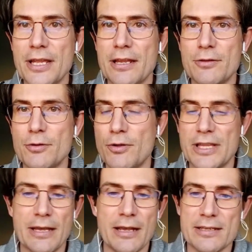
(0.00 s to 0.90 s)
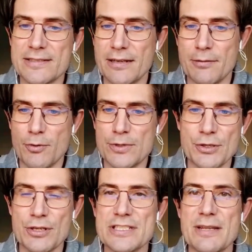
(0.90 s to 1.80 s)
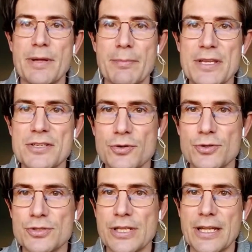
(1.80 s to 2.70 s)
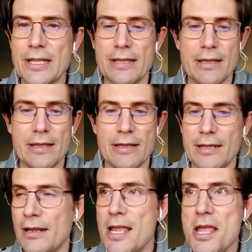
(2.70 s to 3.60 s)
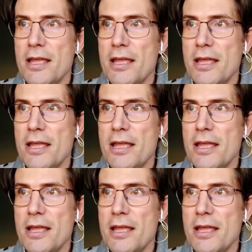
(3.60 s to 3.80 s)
De todo lo que tengan que ser cuestiones de permisos, de